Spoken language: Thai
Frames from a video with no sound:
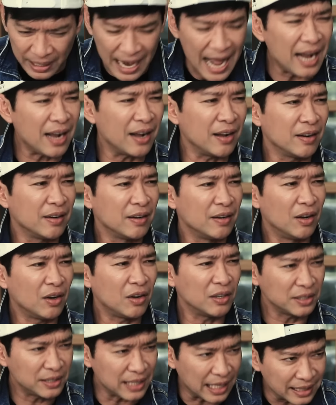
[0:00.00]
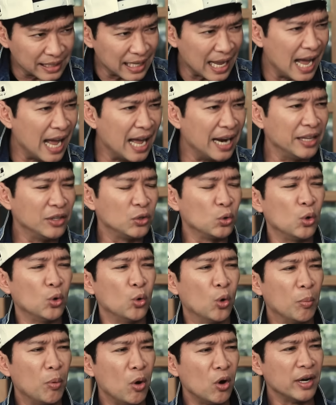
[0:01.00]
รักแล้วก็ศรัทธาในตัว
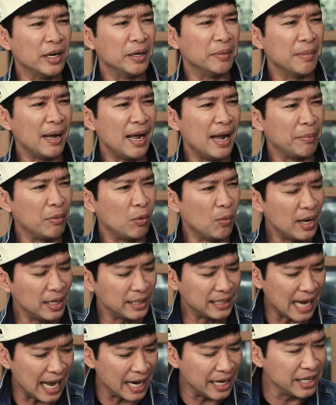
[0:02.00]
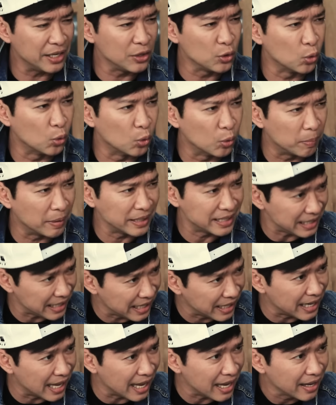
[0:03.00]
หลวงพ่อเงินมากเพราะว่าอาจารย์นี่อยู่ประ
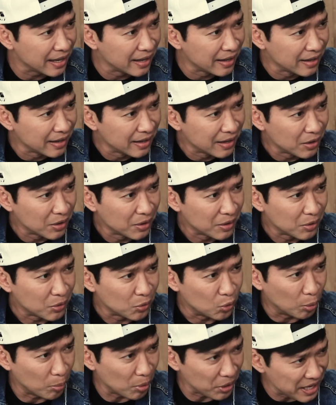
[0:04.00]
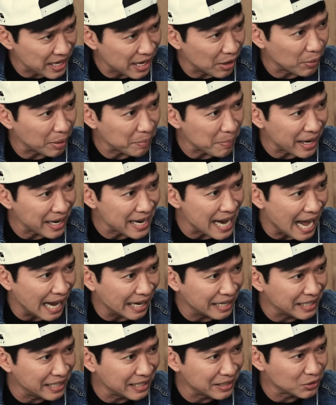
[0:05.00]
จีนนะใช่หลวงพ่อเอียวัดบ้านด่า
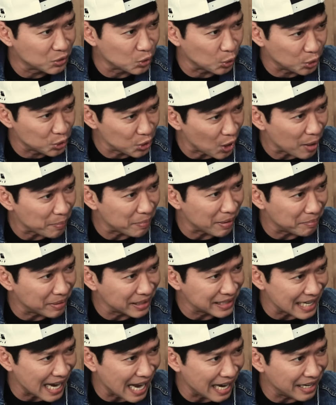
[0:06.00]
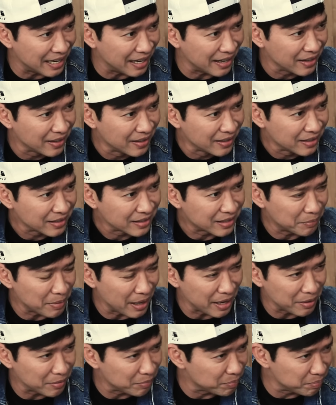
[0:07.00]
นนี่สุดยอดปรมาจารย์นะทำ
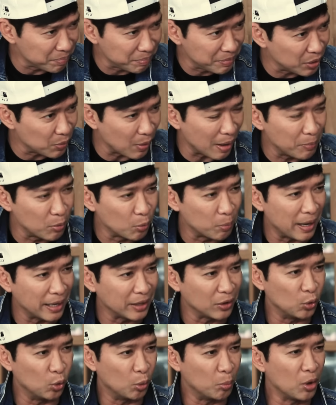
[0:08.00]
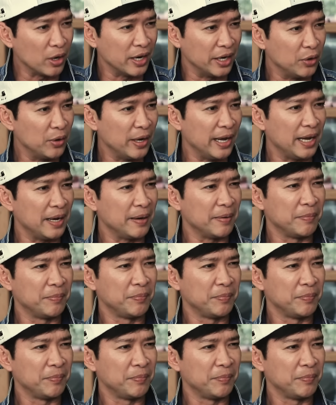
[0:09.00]
ไมมีความผูกพันกับหลวงพ่อเงินด้วยฮะ